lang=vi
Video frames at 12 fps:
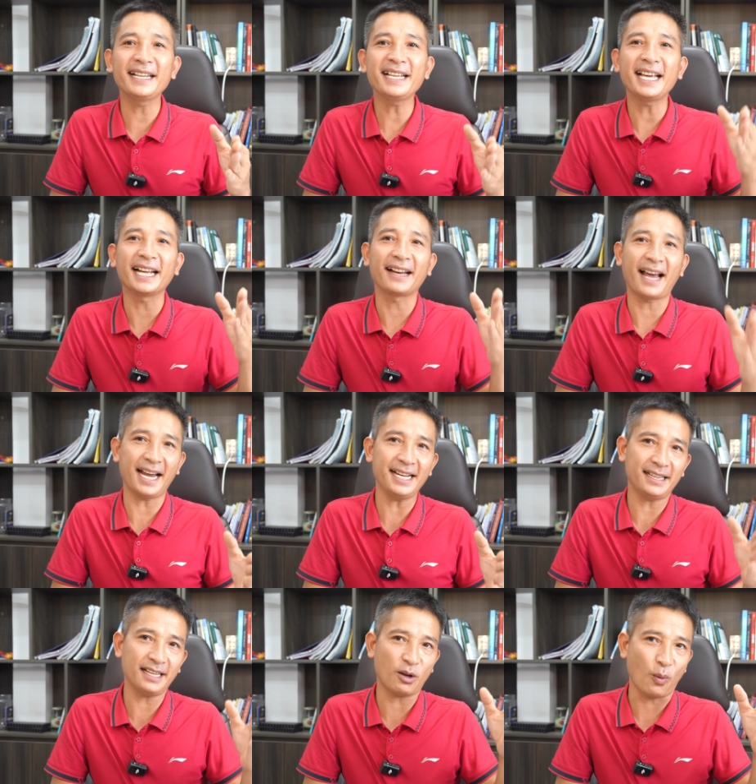trình hiện
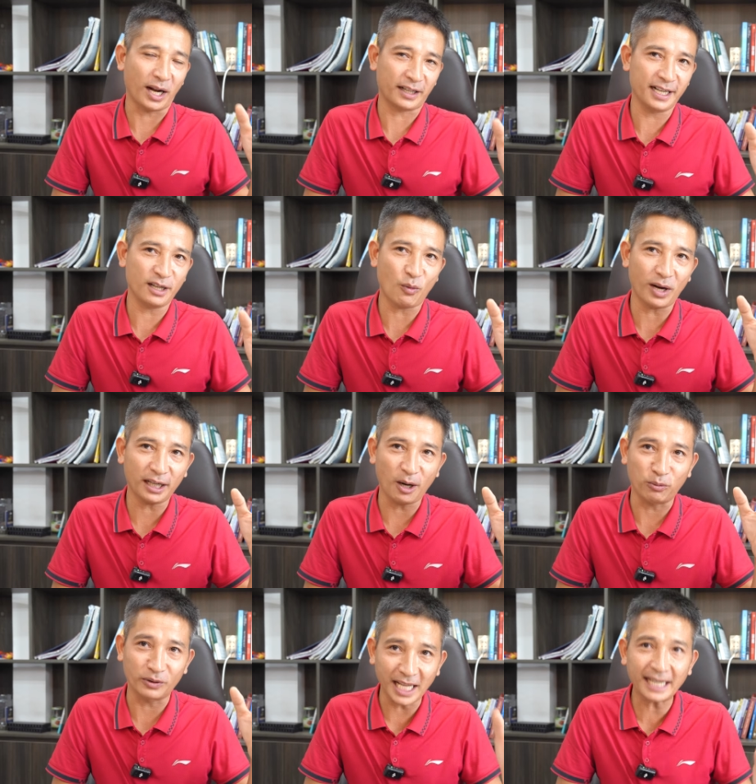nay thì quá trình quan
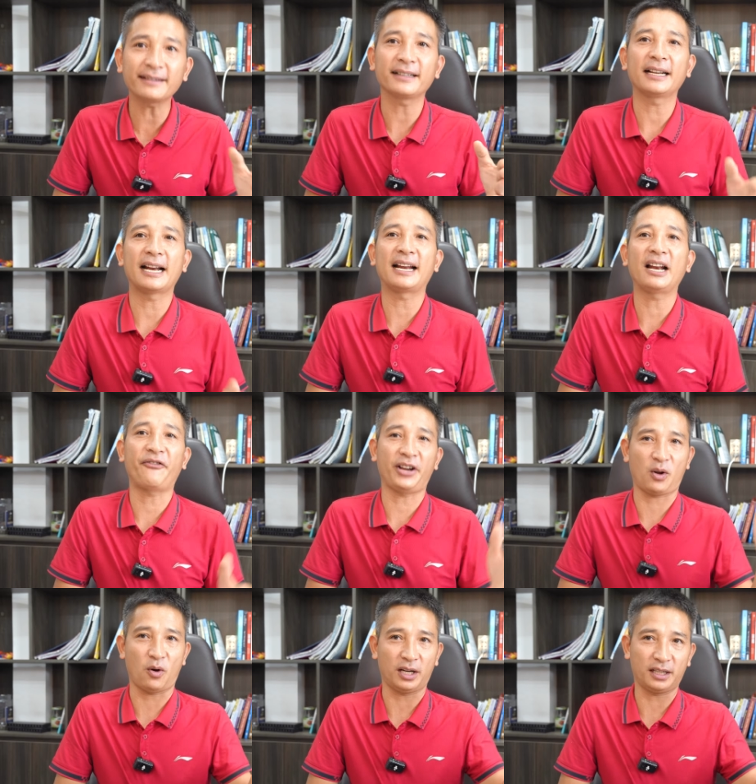trọng nhất đấy là
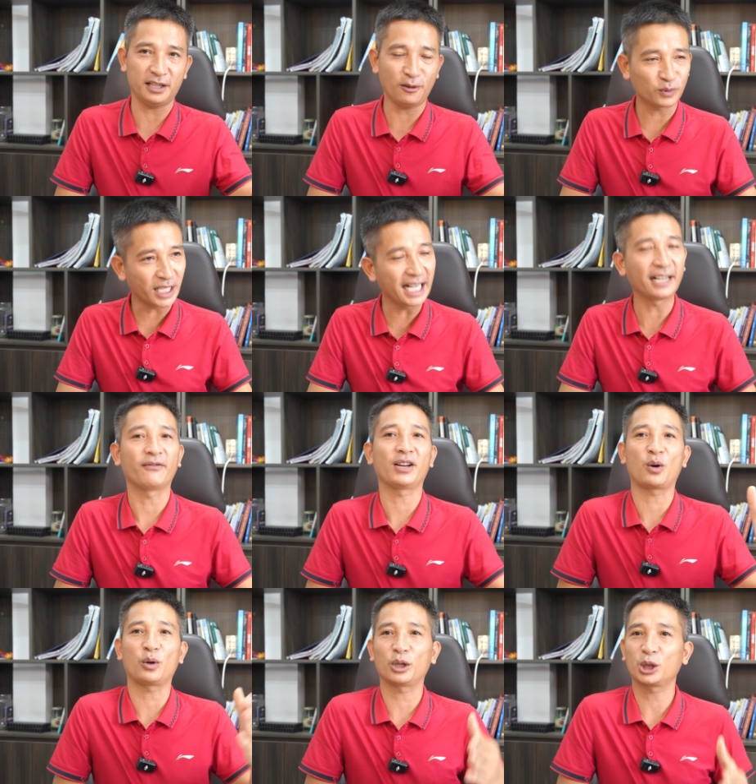phải có được dòng tiền,
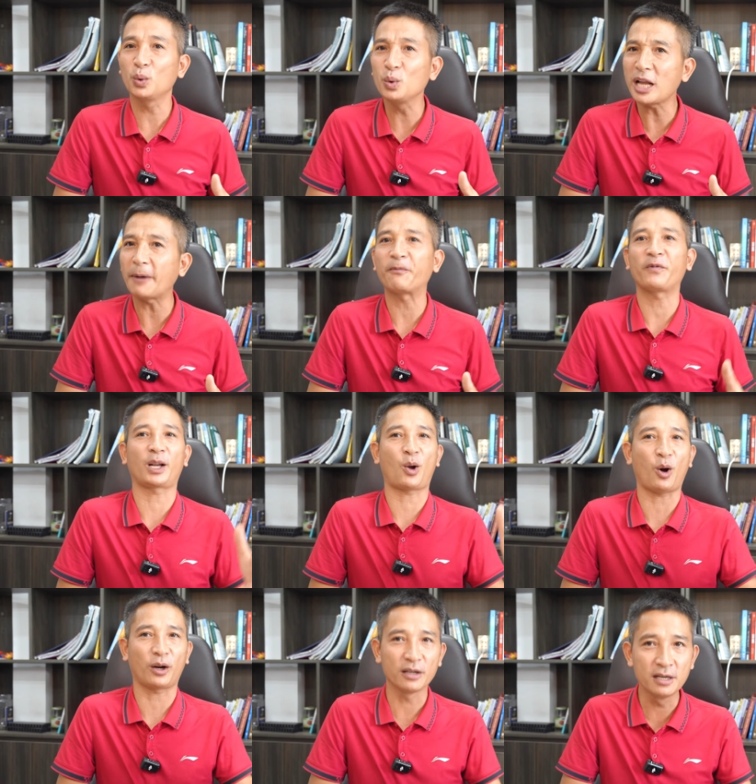phải có được thu nhập, phải
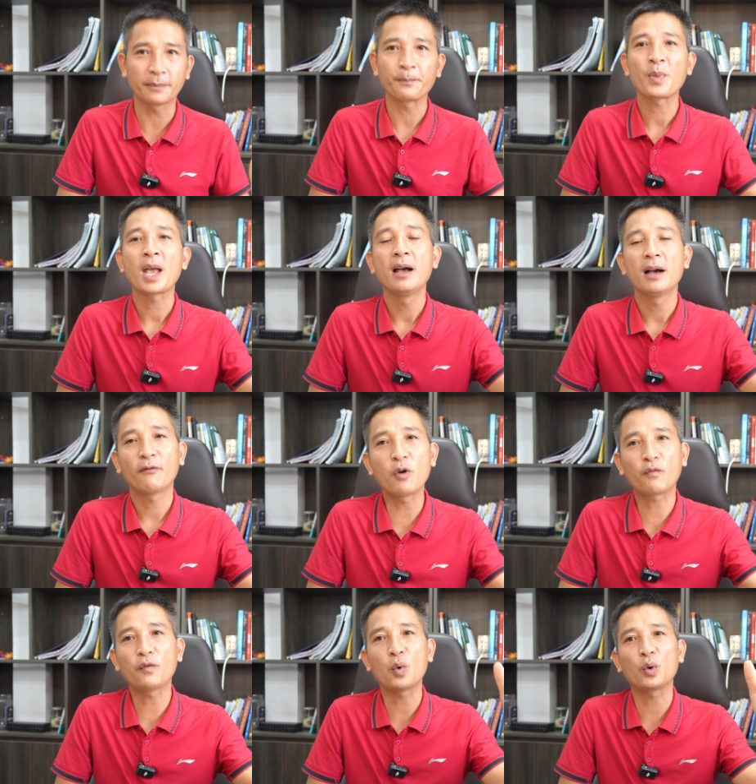có được
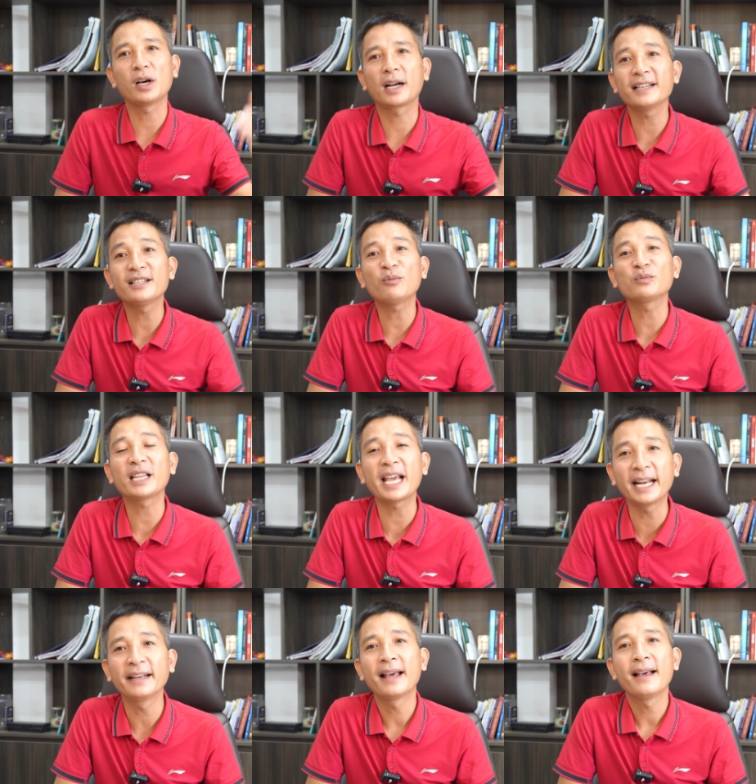phục vụ được cái dòng
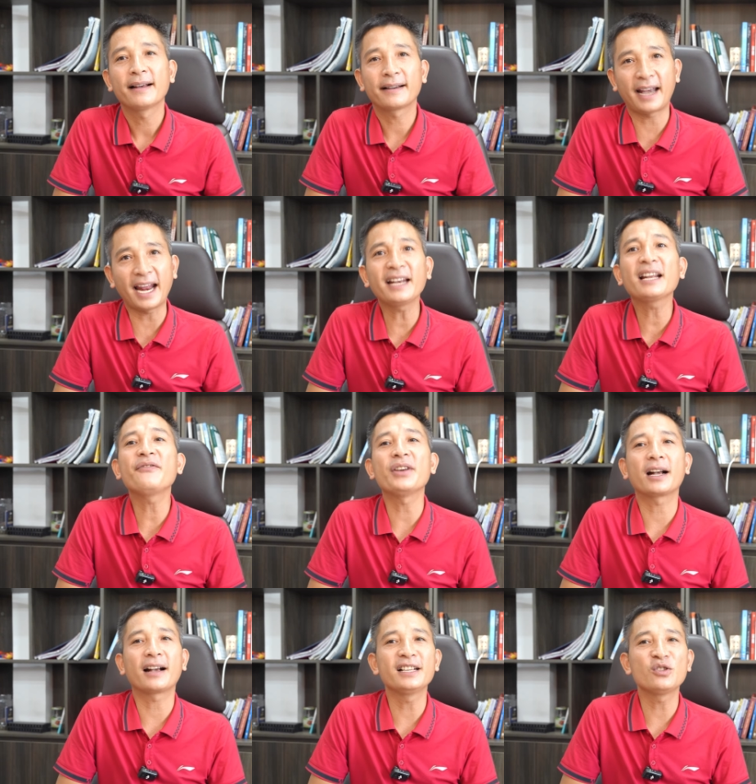tiền trên cái
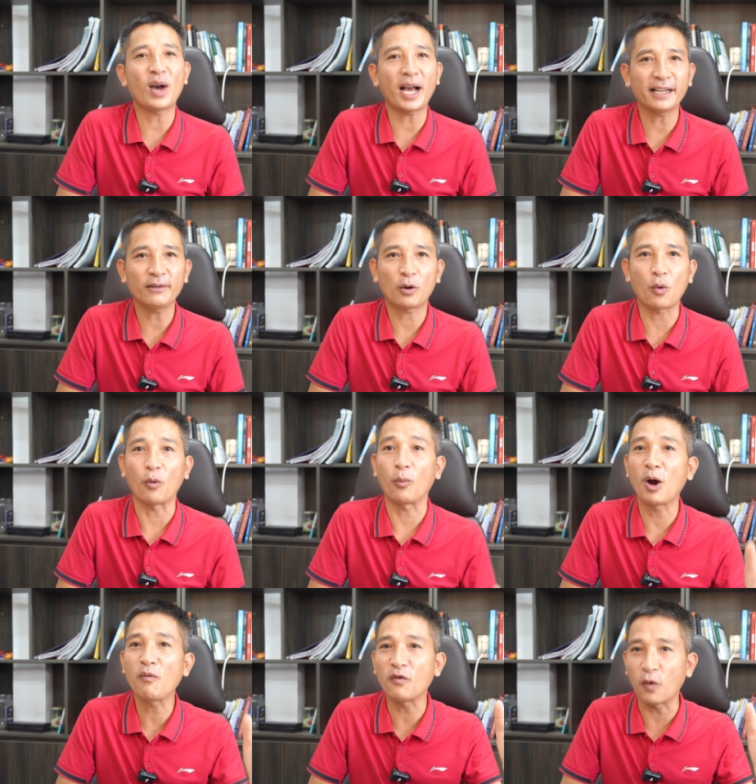việc kinh doanh của
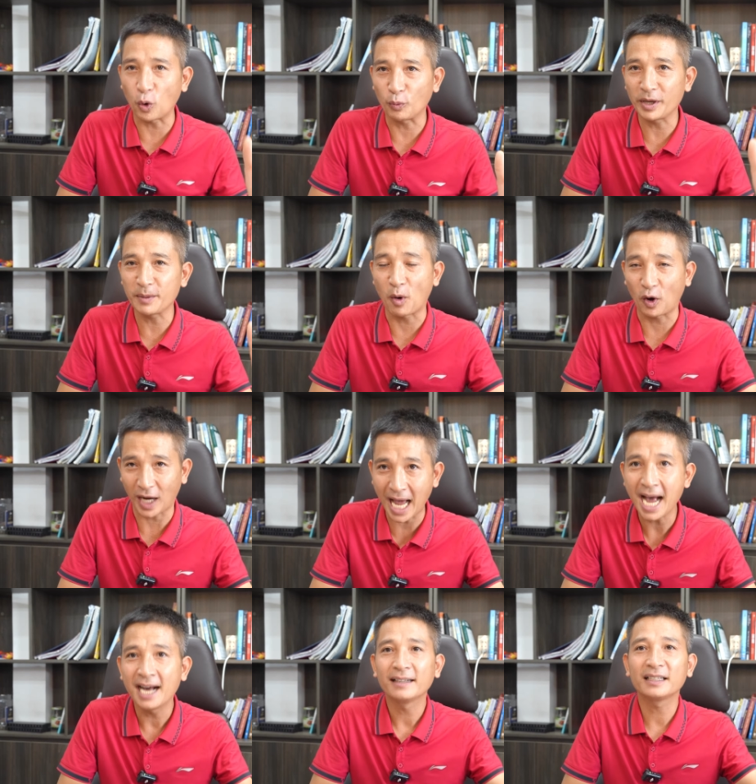đồng vốn mình bỏ
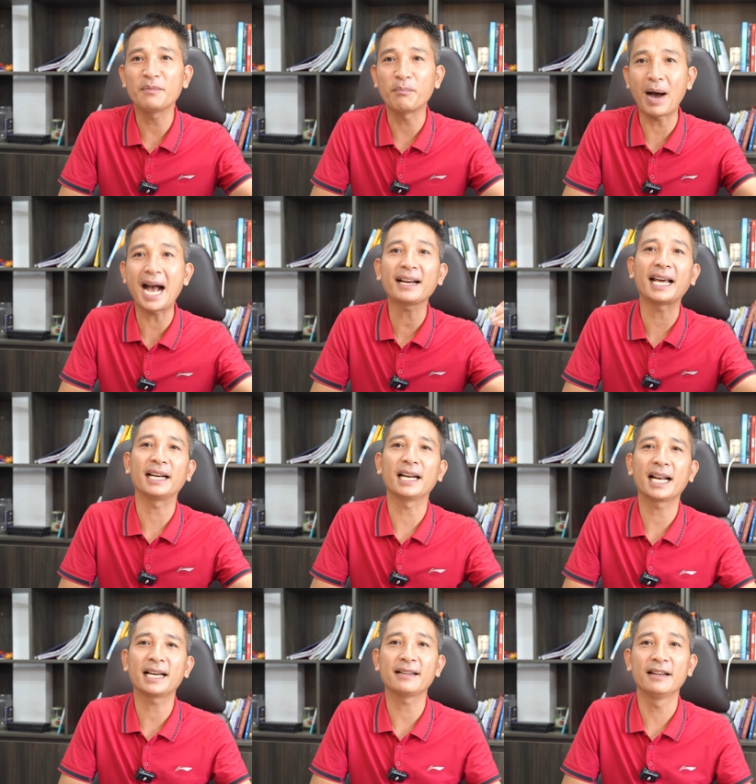ra thì mang đến
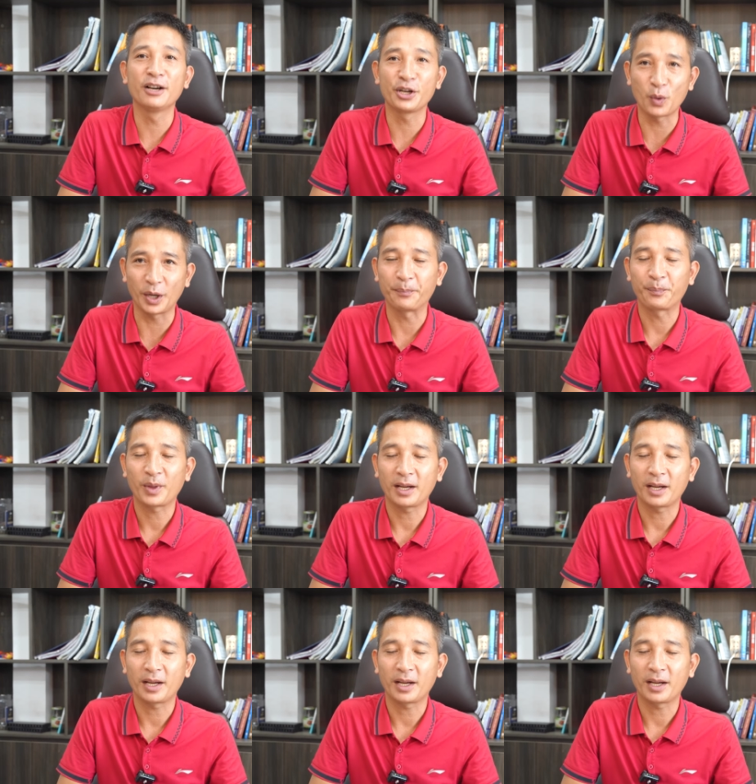là lợi nhuận.